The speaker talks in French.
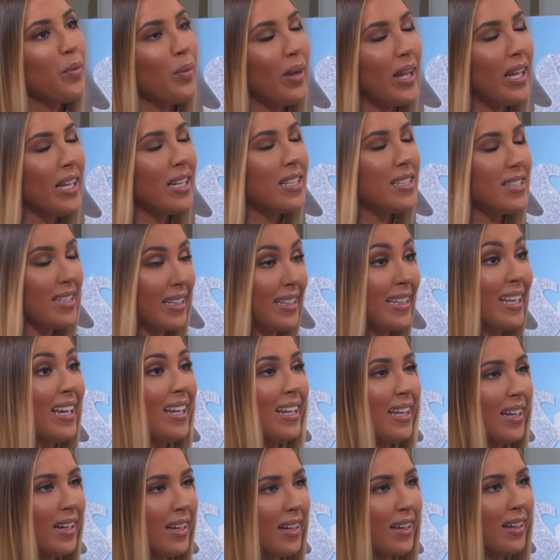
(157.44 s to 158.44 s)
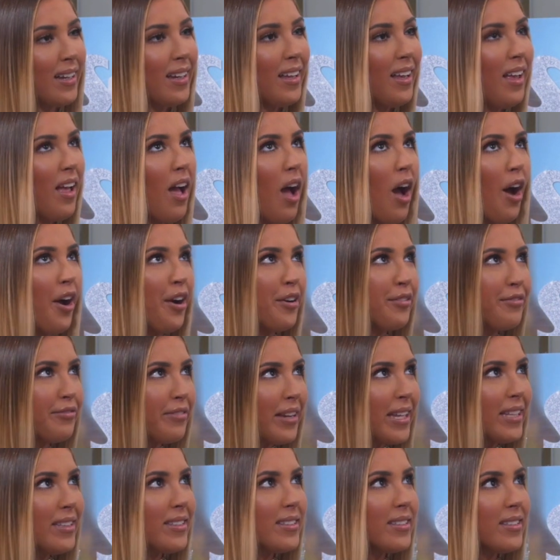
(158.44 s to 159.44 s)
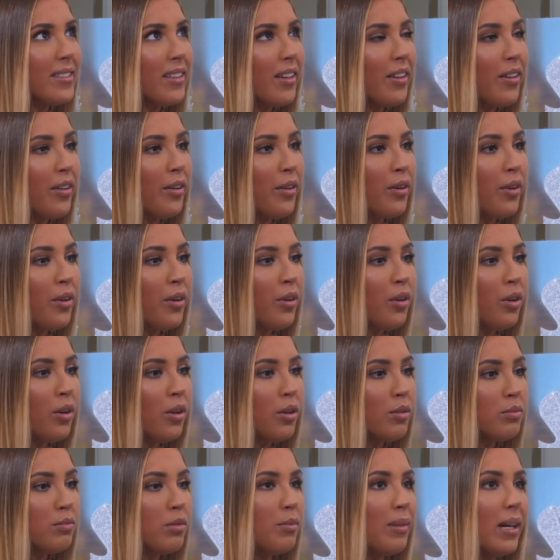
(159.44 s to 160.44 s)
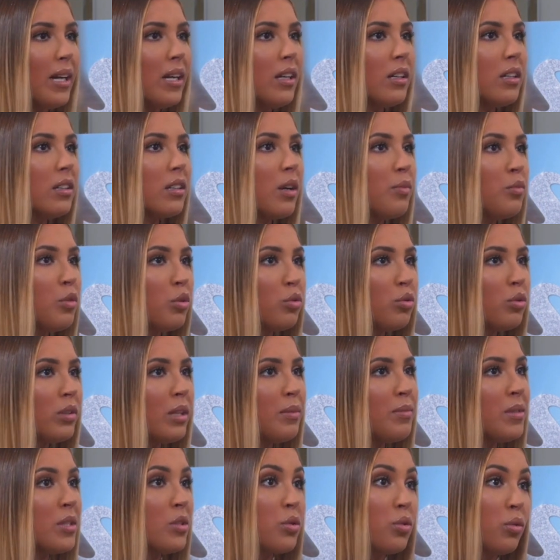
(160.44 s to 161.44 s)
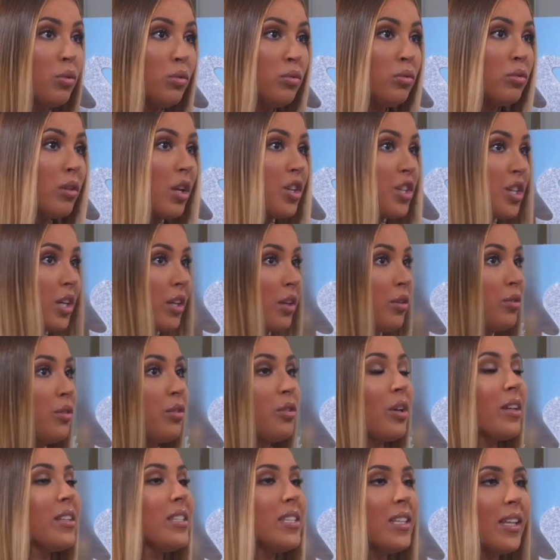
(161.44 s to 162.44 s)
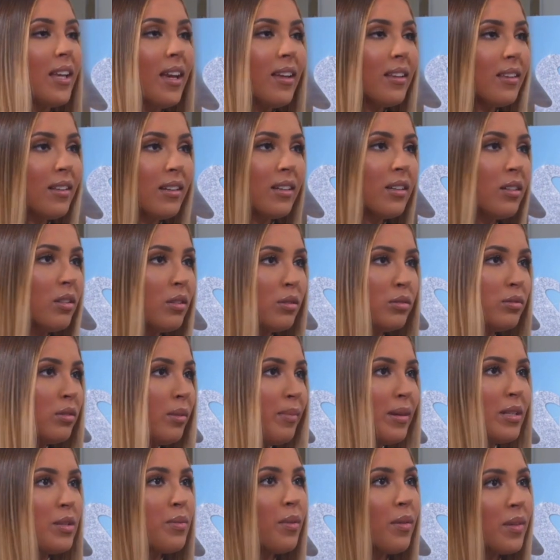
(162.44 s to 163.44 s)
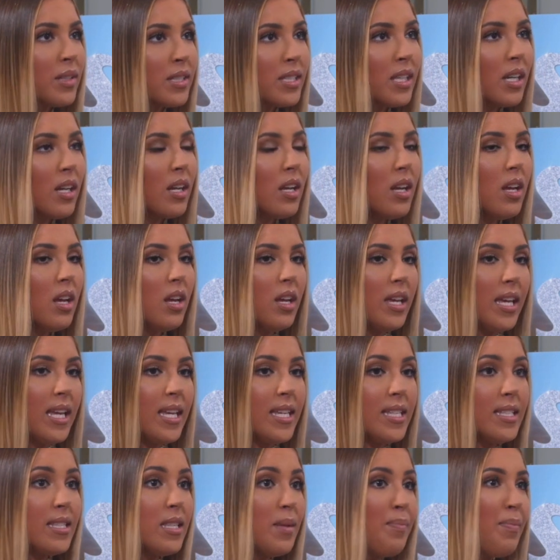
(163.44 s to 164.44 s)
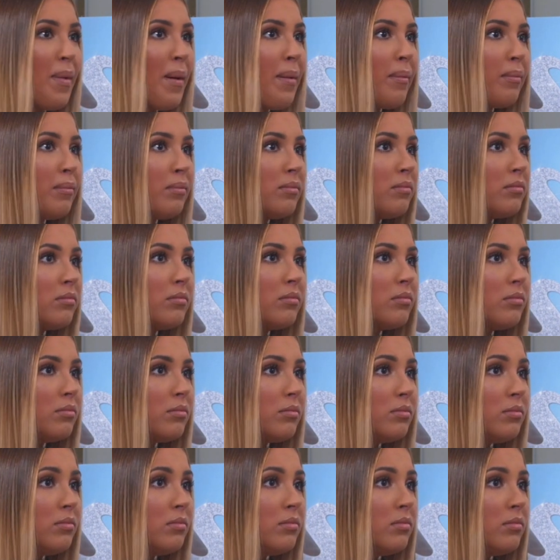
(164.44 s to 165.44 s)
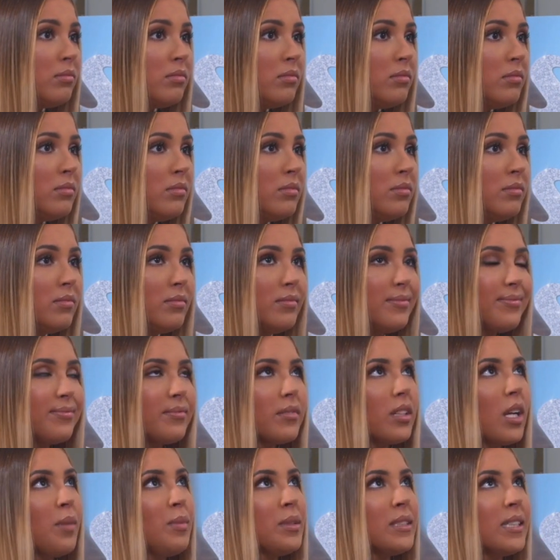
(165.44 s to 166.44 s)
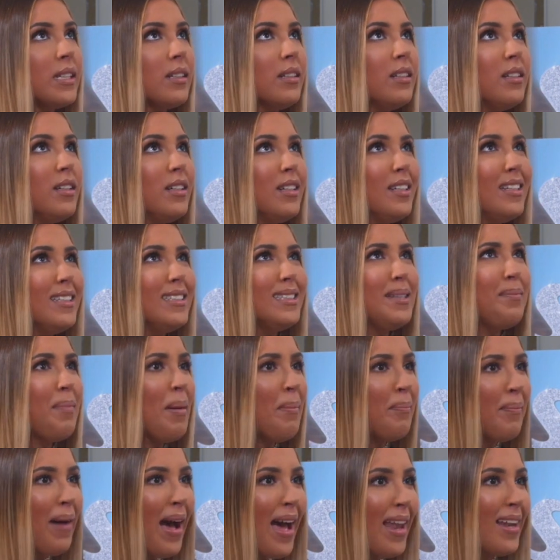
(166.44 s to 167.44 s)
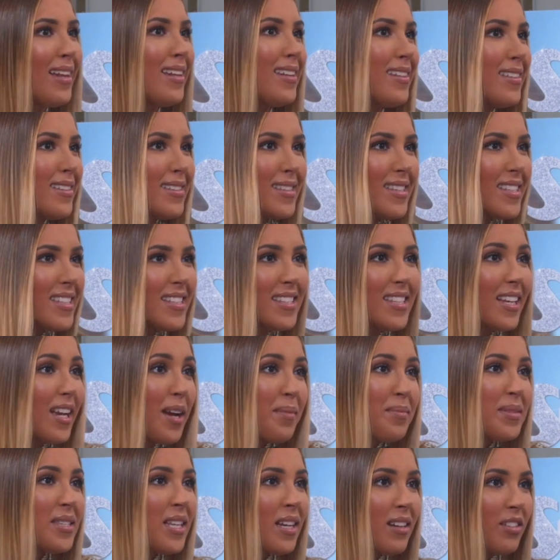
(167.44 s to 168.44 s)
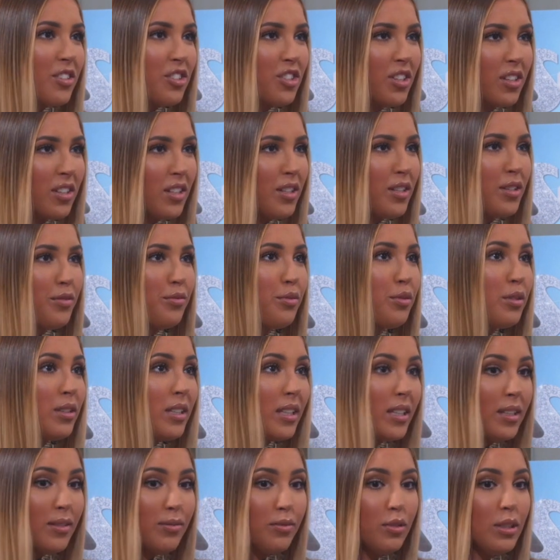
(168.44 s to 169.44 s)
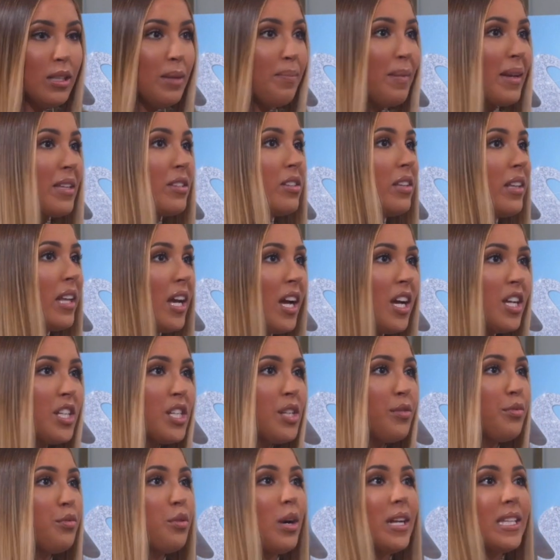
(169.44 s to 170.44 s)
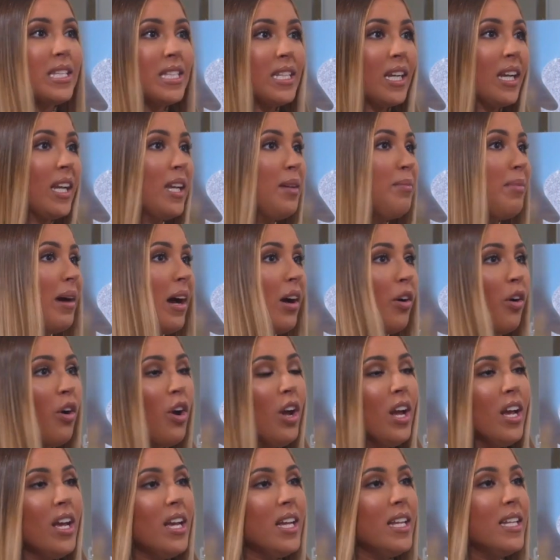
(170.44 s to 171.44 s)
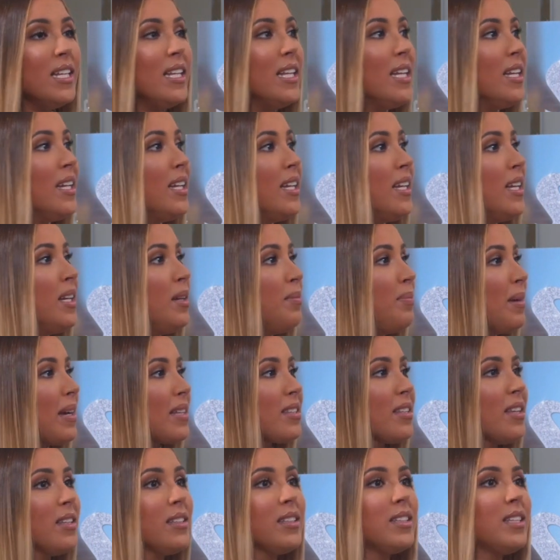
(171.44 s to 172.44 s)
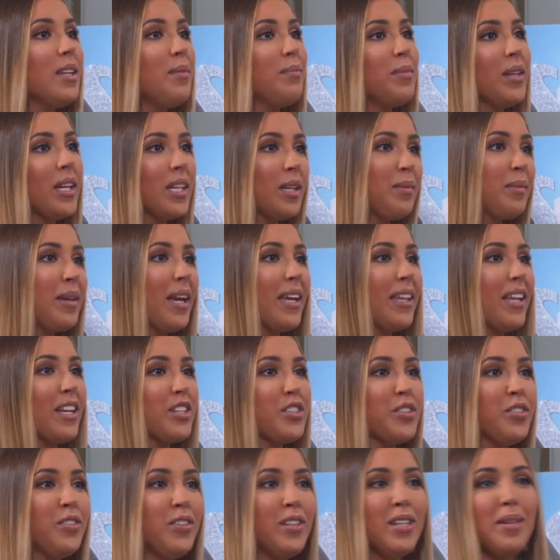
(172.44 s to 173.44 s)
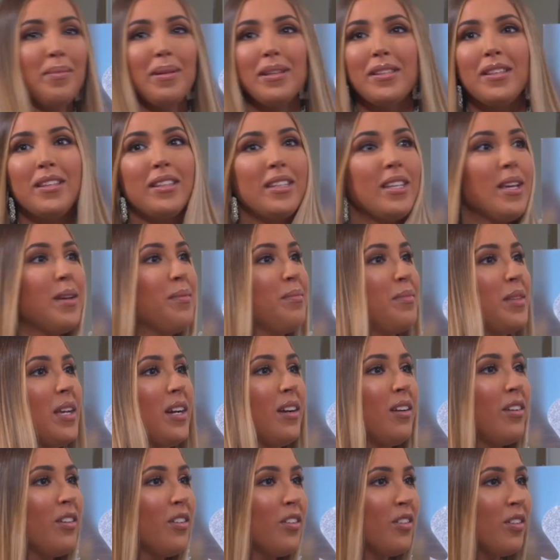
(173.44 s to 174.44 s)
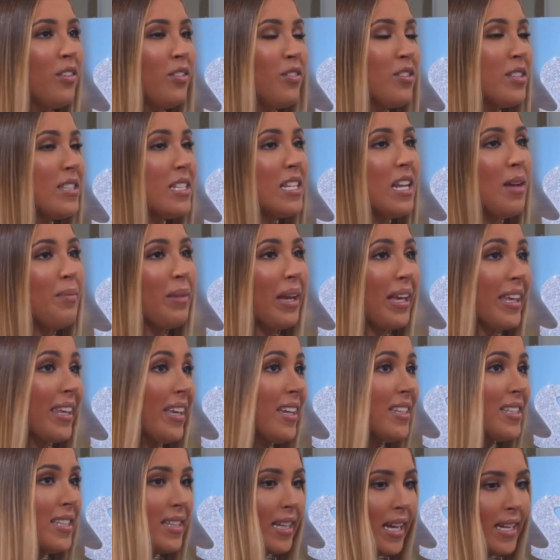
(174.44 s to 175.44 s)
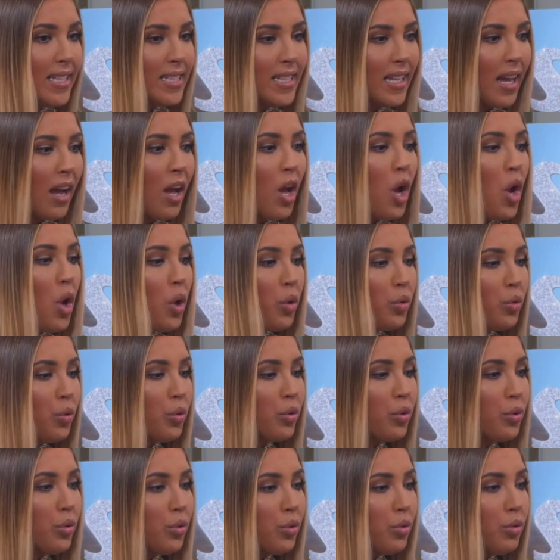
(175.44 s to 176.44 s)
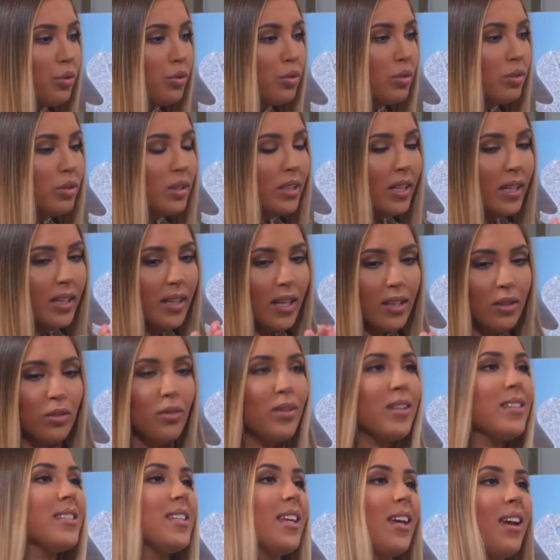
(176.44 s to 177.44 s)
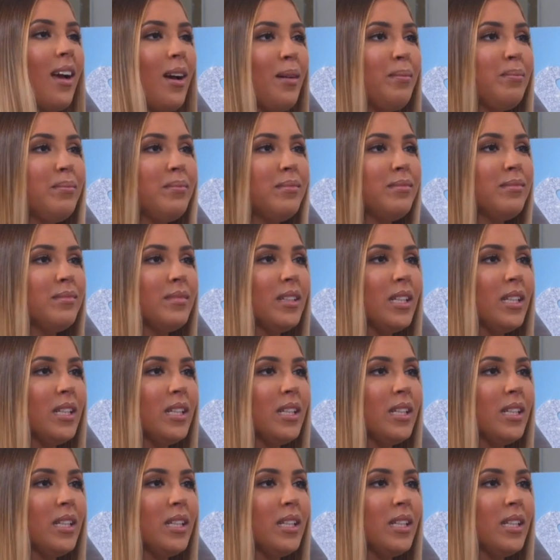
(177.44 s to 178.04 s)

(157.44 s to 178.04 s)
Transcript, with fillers: Ouais, c'est galère. En fait, euh, bon bah, comme dans toute émission, on a chacun notre étiquette, on hein, on va pas se mentir. Et c'est pas. Hmm, comment dire c'est pas mal, c'est comme ça. Il faut des, des personnages, il faut attirer bah, les personnes qui aiment bien Kim Kardashian, les personnes qui aiment bien euh, le style américain, etc., etc. Donc, ils regardent ton Instagram,